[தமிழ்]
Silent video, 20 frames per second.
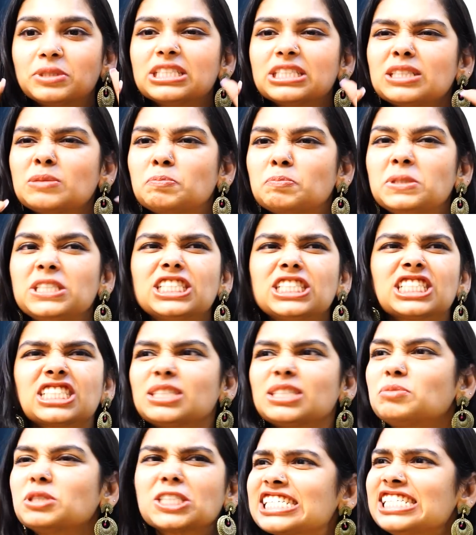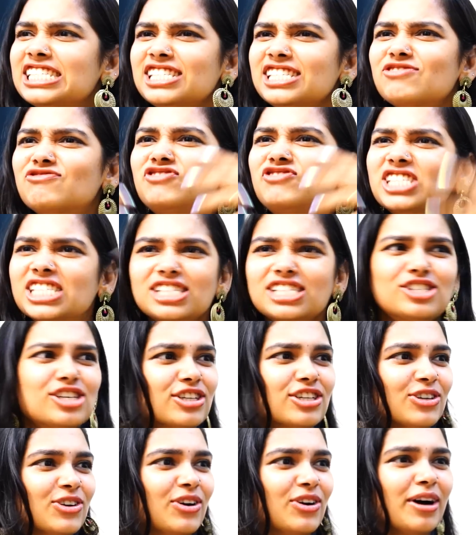இந்த ஸ்பீக்கர்ல கிழிஞ்சு
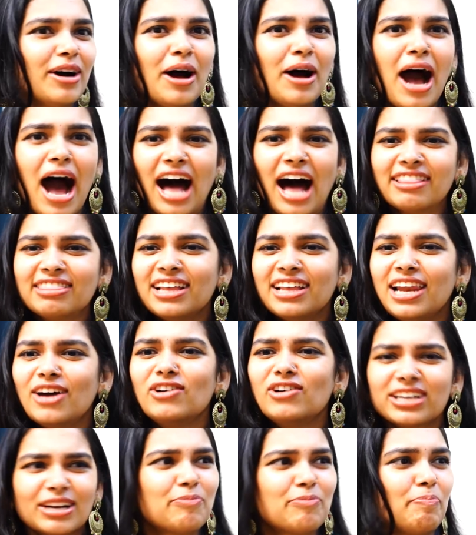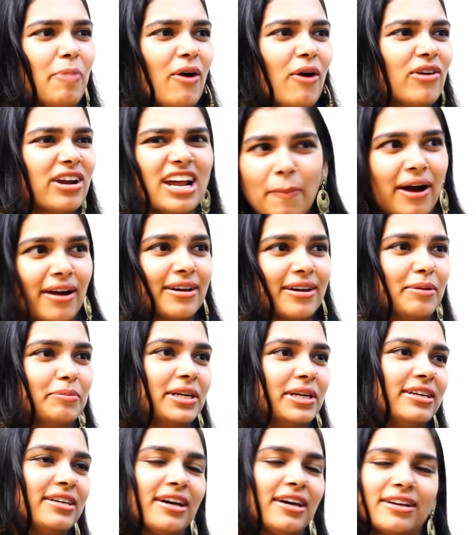வெடிச்சிரணும் அந்த லெவலுக்கு பவர் பாடு
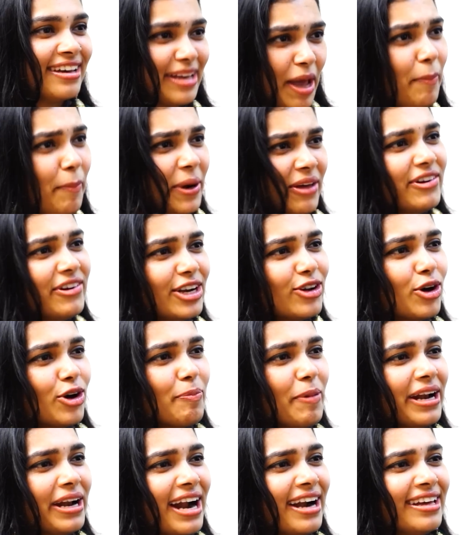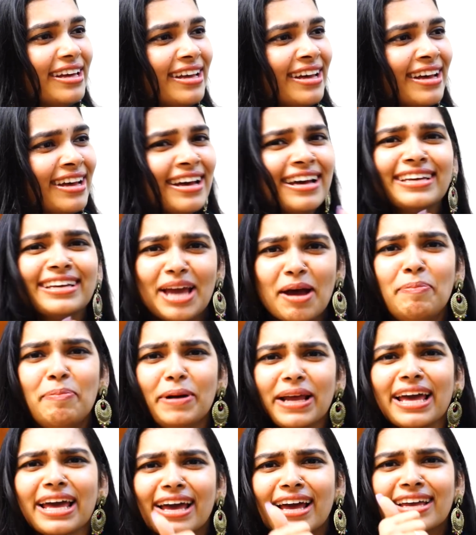அப்படின்ட்டாரு எப்படி வெட்டி கொடுப்பேன் நானு
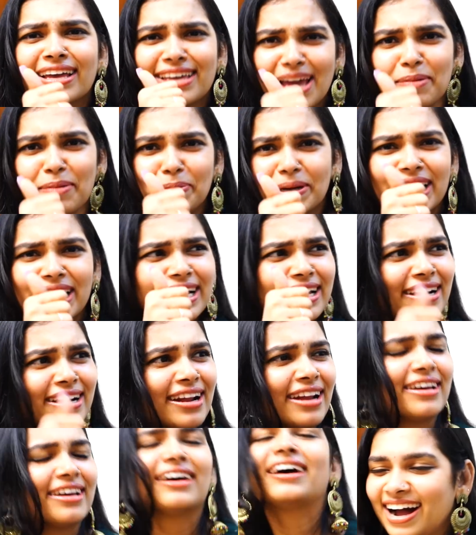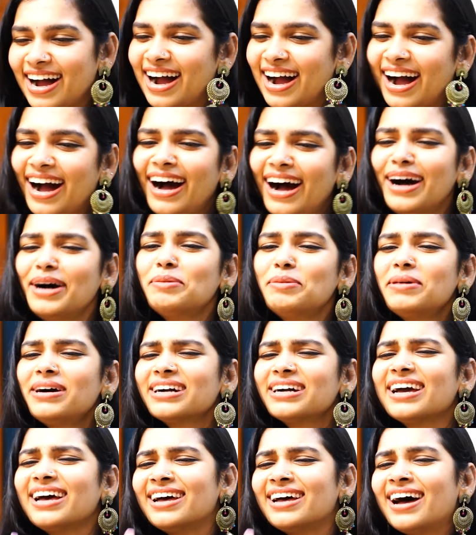எப்படி எப்படிங்கிற நானு
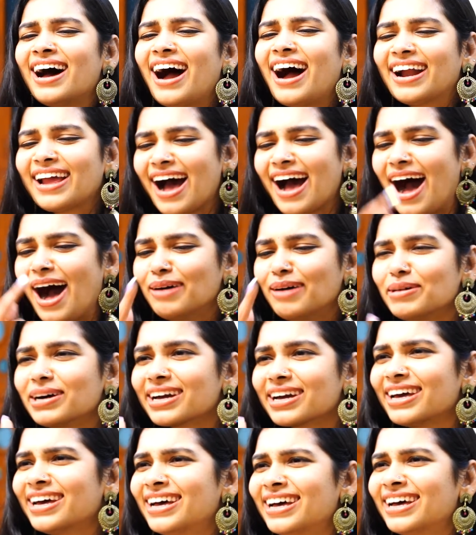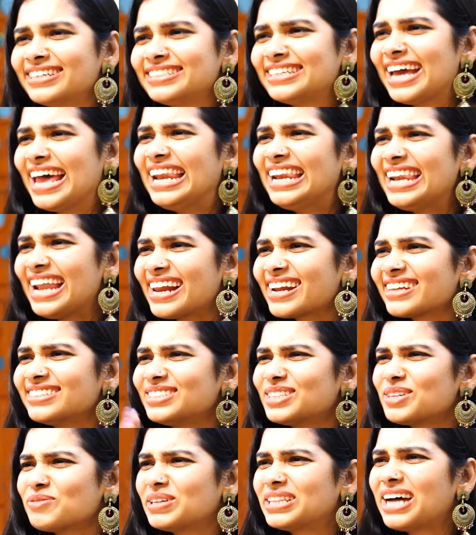ஆமாங்க அட ஆமாங்க எல்லாம்
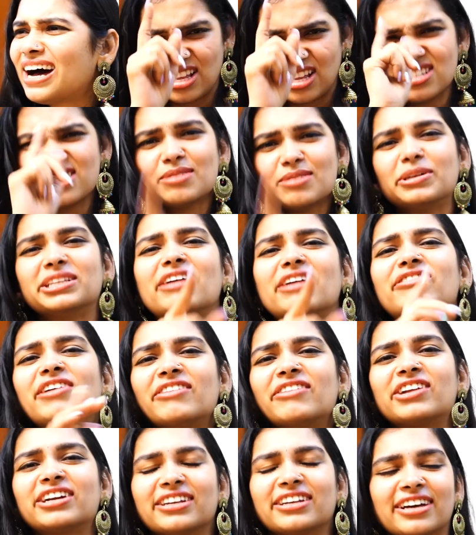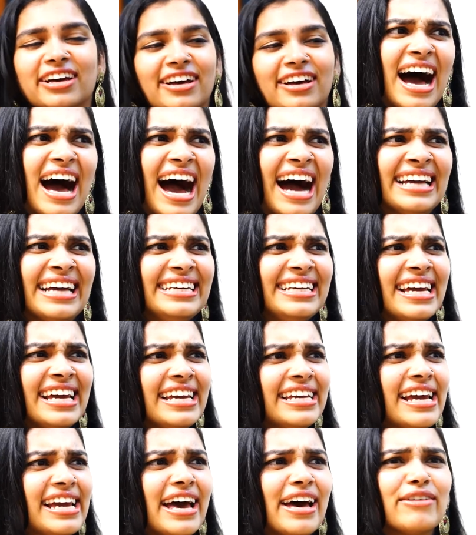ரஞ்சிதமே தான் ரஞ்சிதமே தான் ஃபேவரட்டுங்க
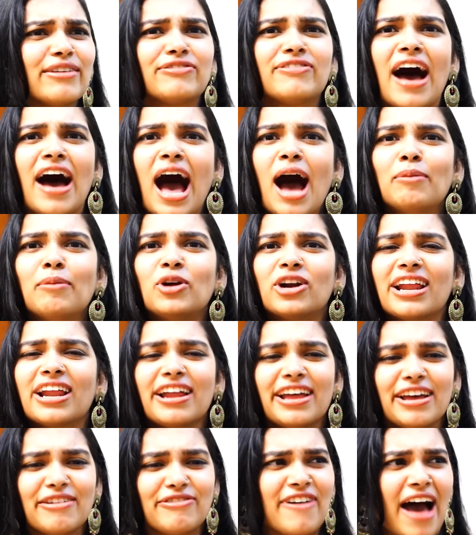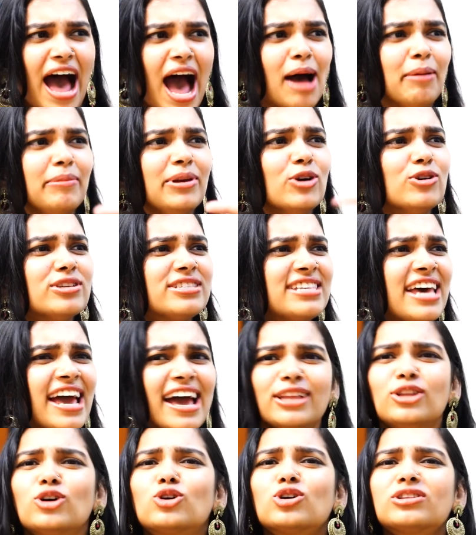ஐயே ஃபேமிலினா ஃபேமிலியும்
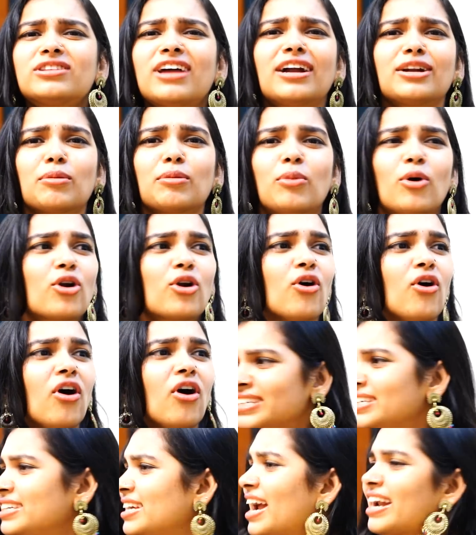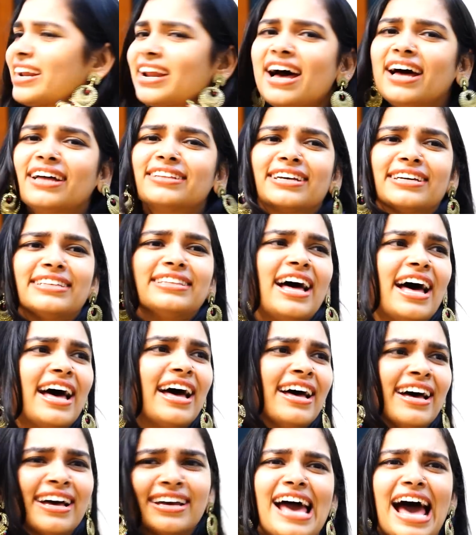சேர்ந்து குத்தாட்டம் போடும் எறா அந்த இத
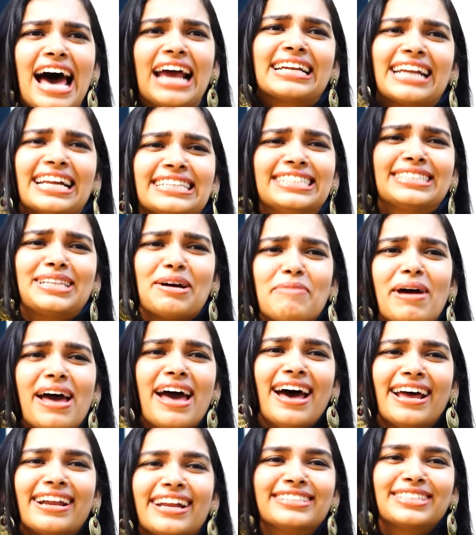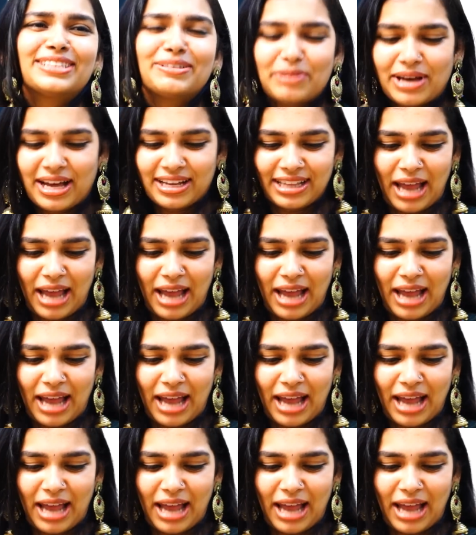ஏ ரஞ்சிதமே ரஞ்சிதமே